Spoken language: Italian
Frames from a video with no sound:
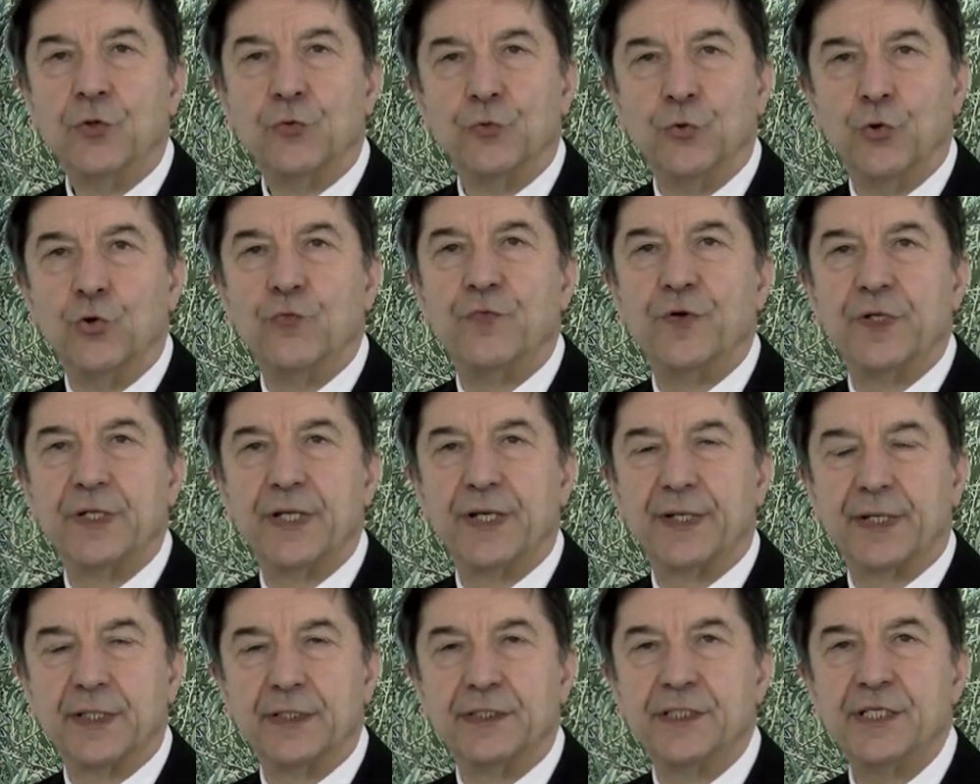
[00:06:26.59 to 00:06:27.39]
dove le
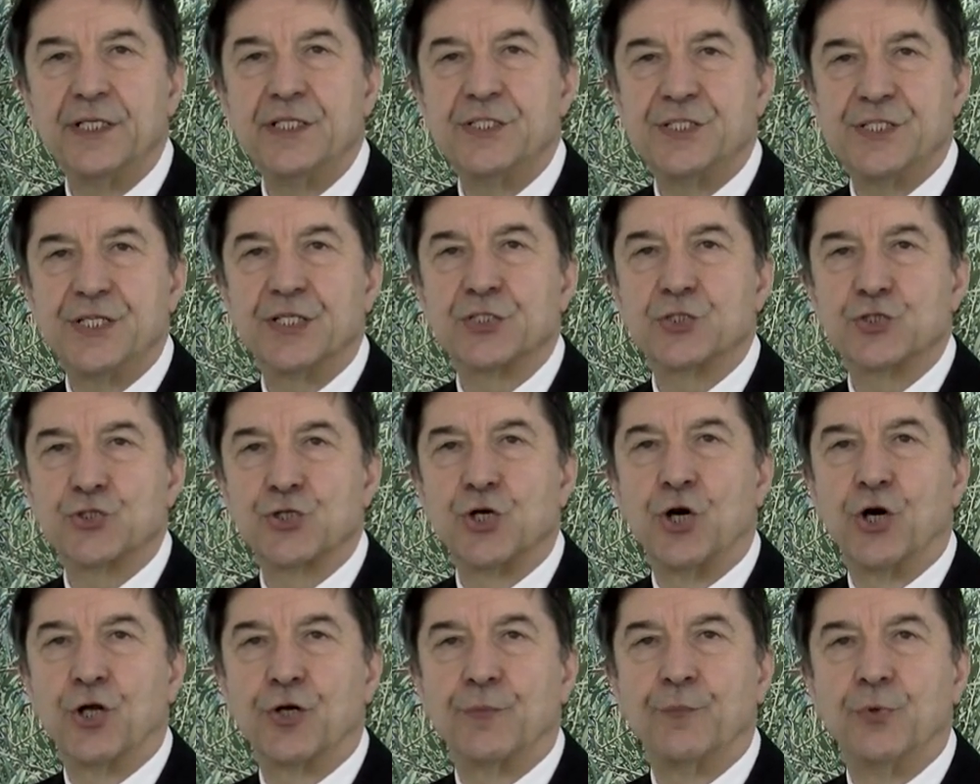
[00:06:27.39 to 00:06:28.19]
radici
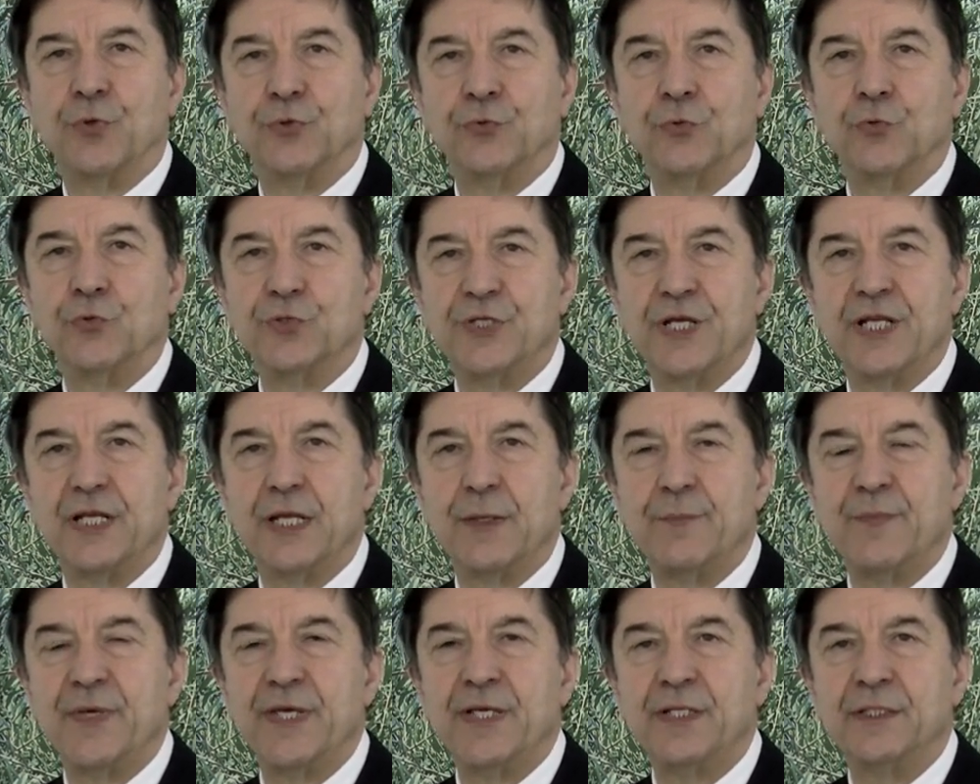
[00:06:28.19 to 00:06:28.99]
assorbono gli
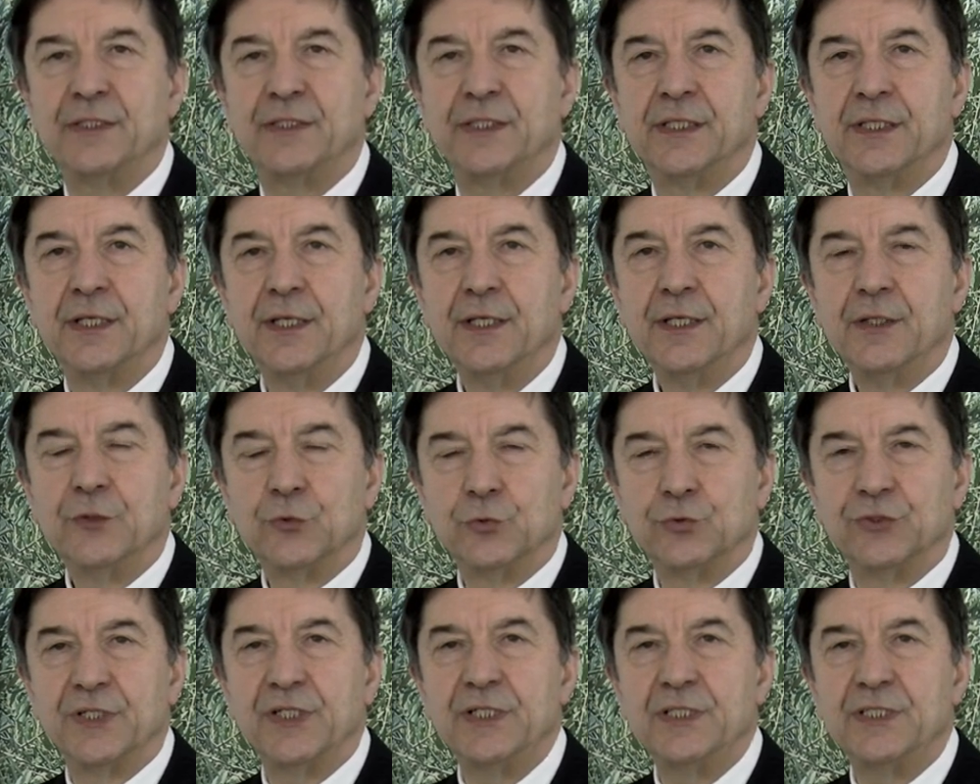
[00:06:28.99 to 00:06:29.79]
elementi
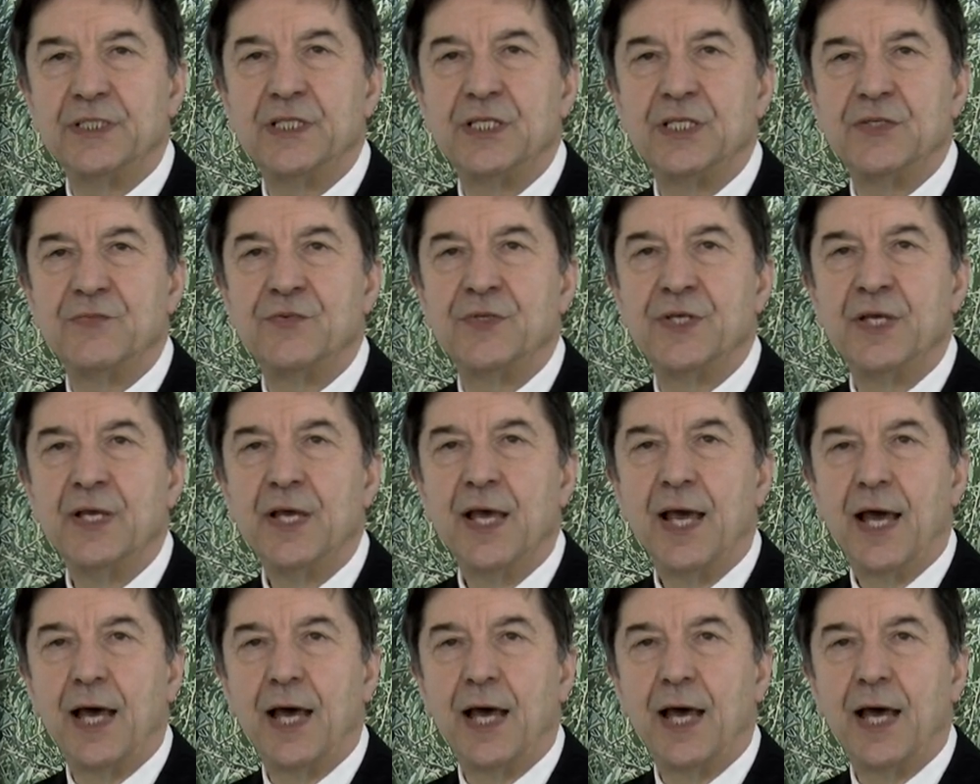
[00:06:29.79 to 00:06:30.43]
nutritivi,